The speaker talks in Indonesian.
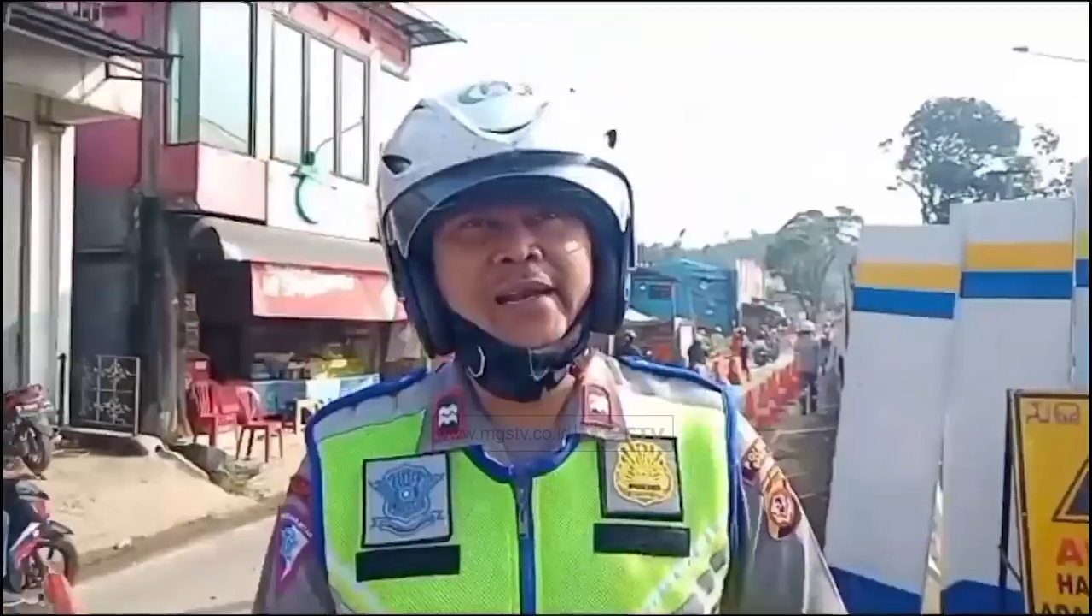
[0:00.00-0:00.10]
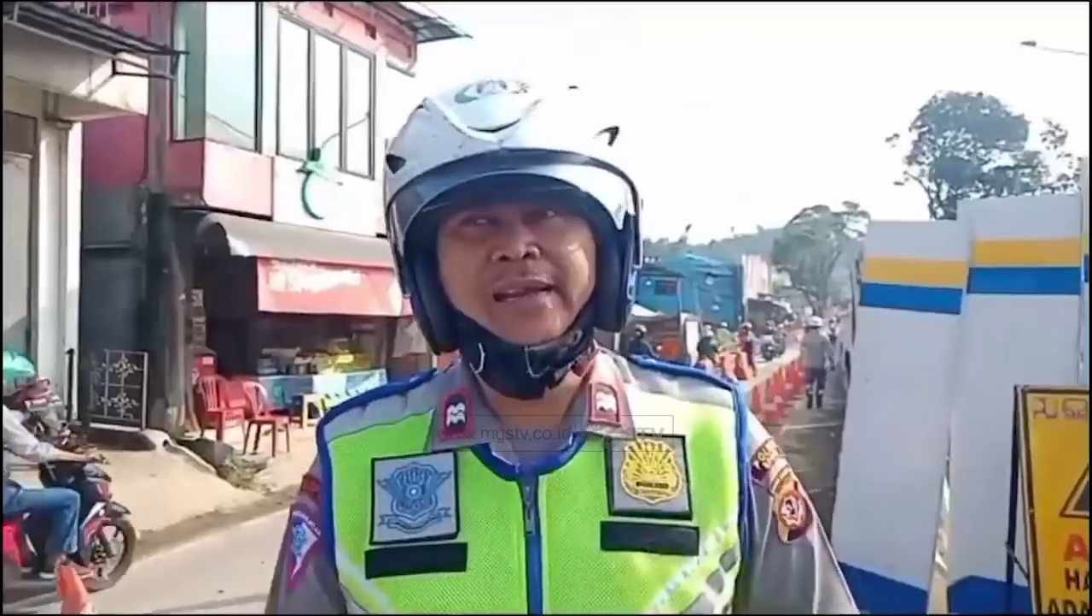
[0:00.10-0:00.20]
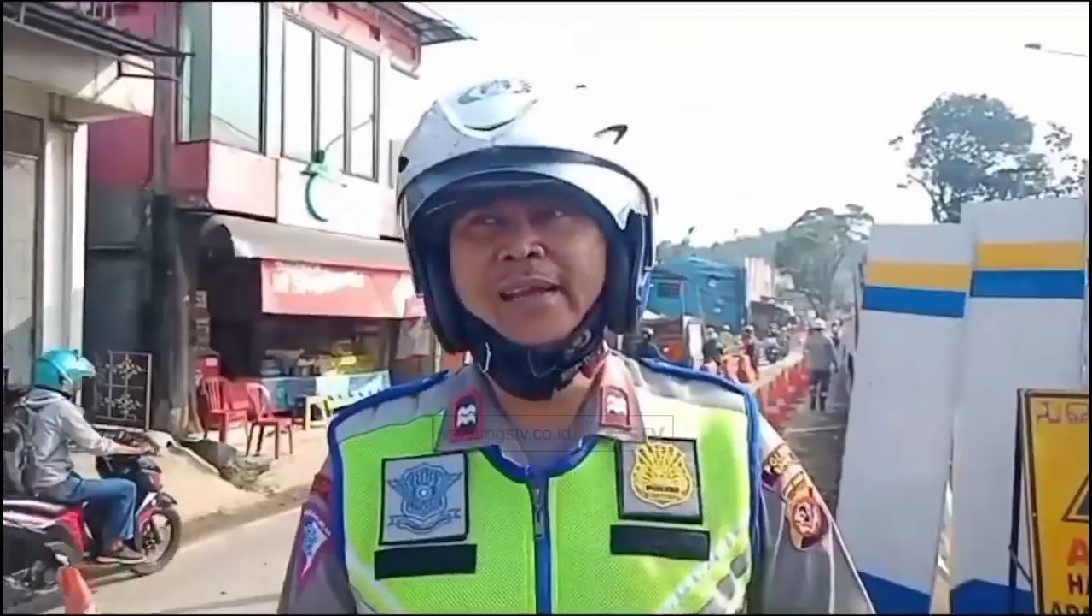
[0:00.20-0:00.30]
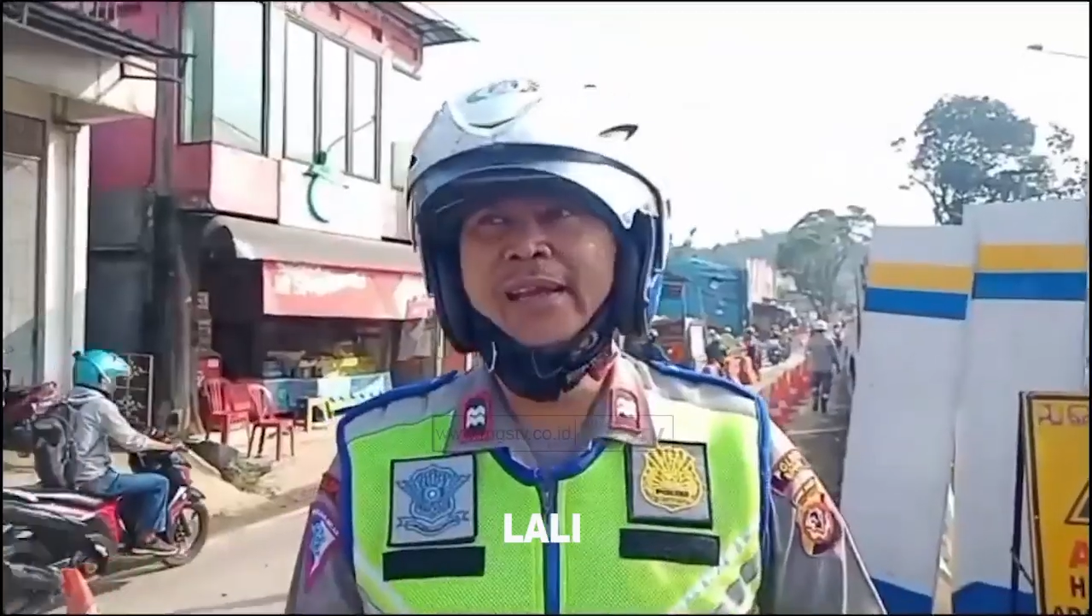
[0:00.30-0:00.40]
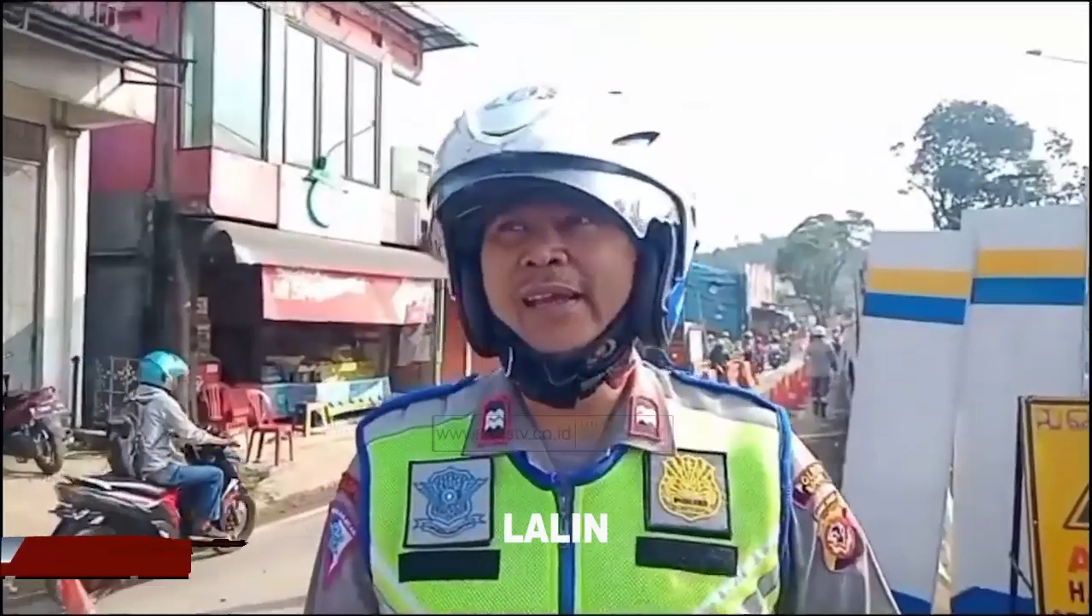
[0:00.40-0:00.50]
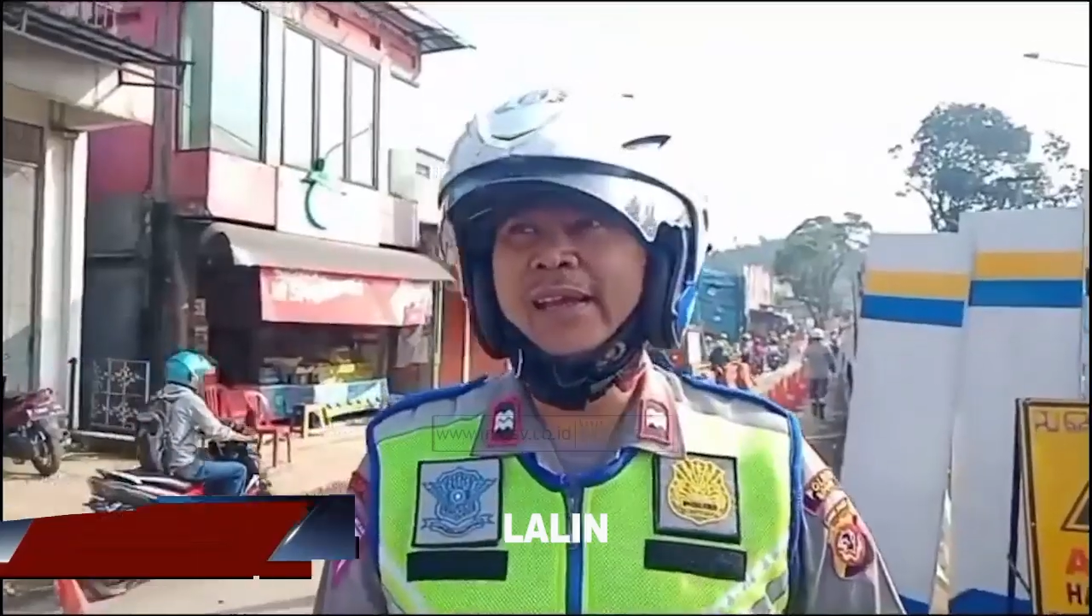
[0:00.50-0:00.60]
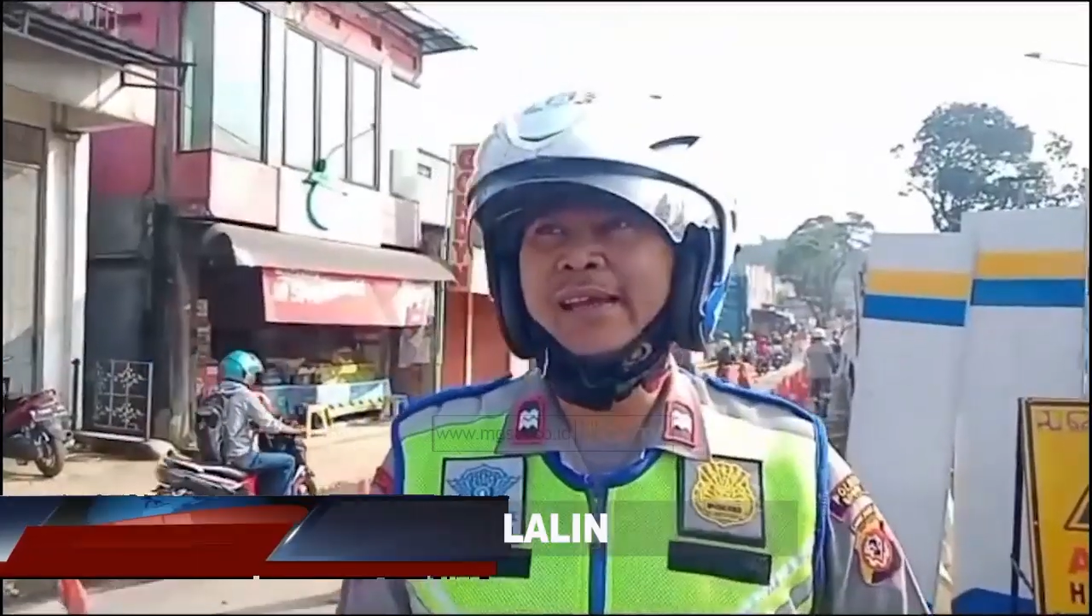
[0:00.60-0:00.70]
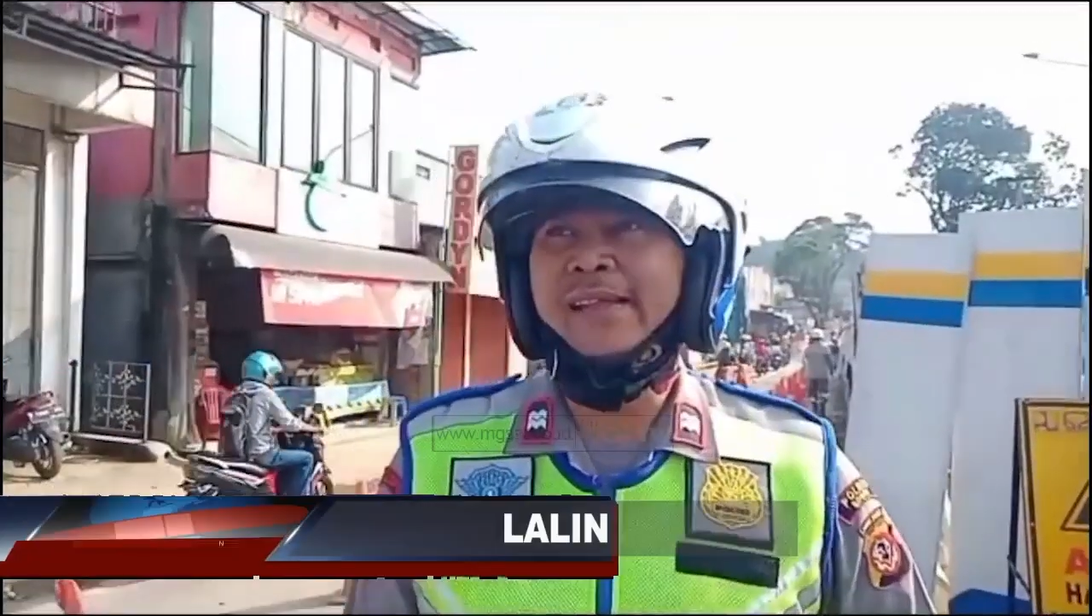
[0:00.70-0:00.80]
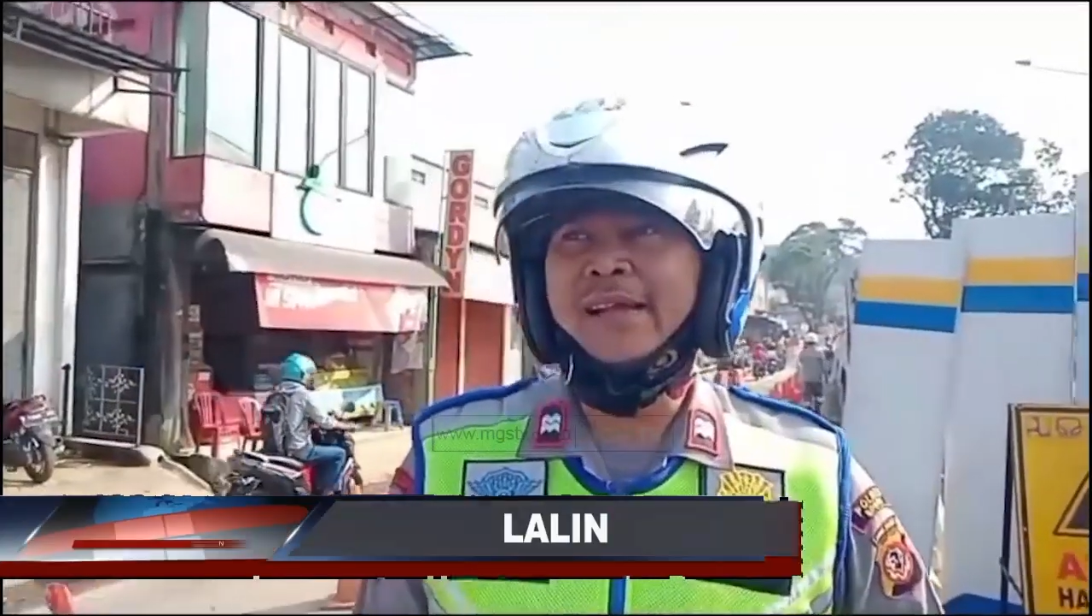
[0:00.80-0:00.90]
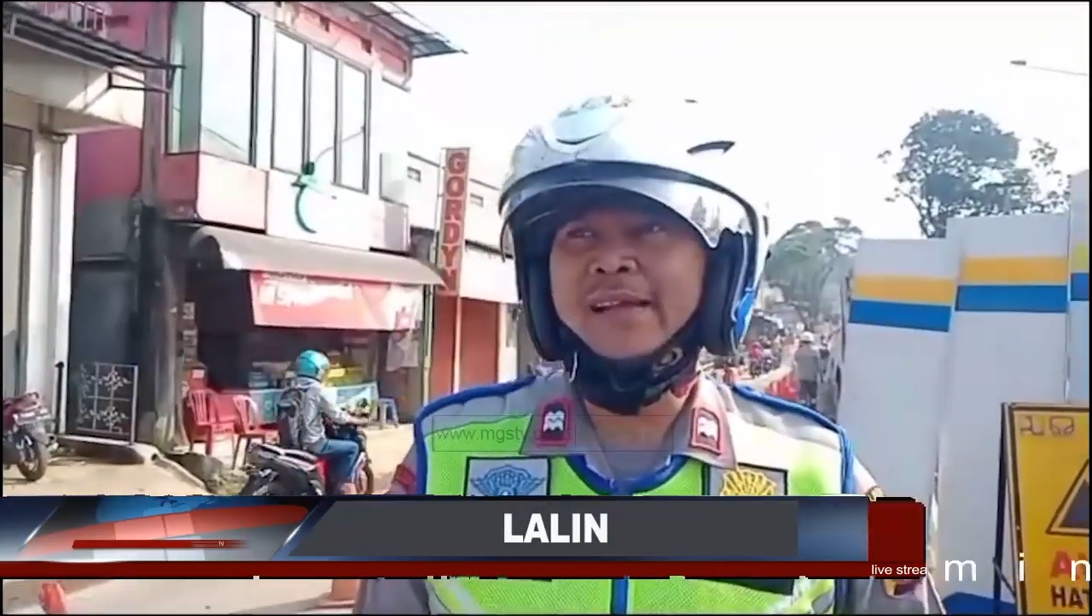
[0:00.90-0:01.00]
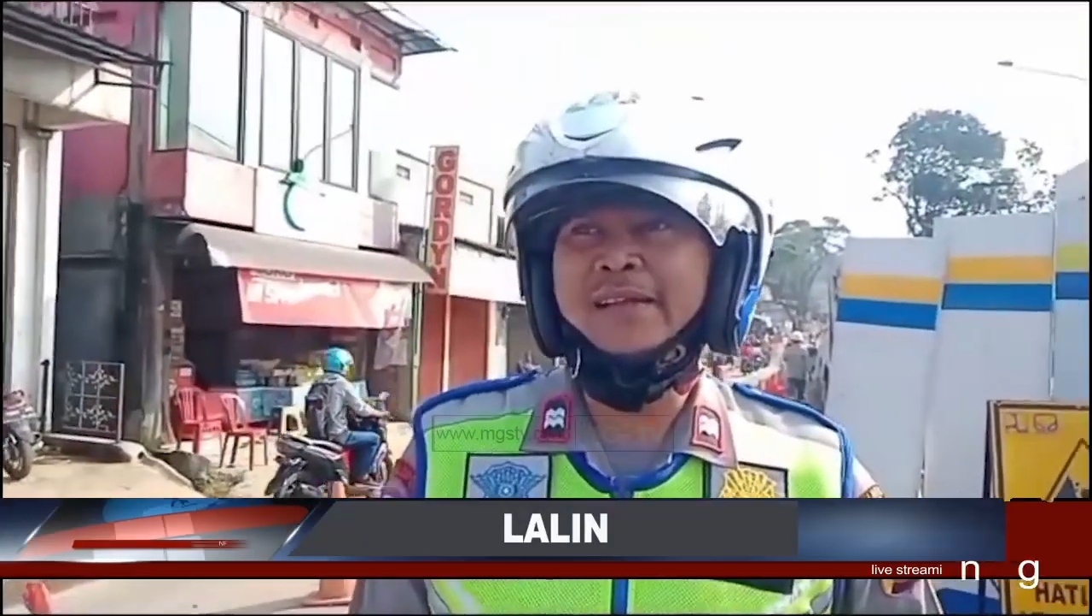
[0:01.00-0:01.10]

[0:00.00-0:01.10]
Ini kita di